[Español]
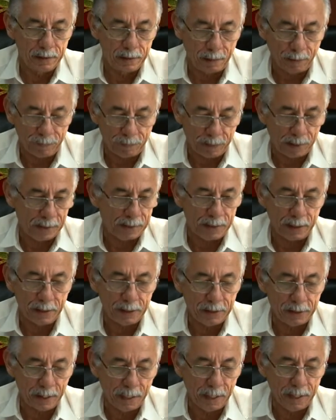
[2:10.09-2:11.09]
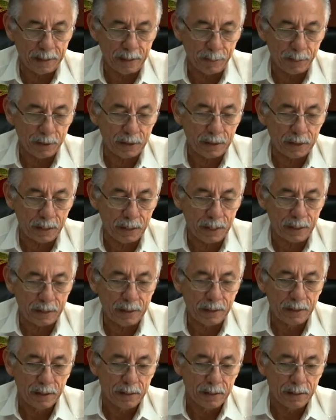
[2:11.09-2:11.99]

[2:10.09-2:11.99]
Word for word: de fraternidad, de amistad,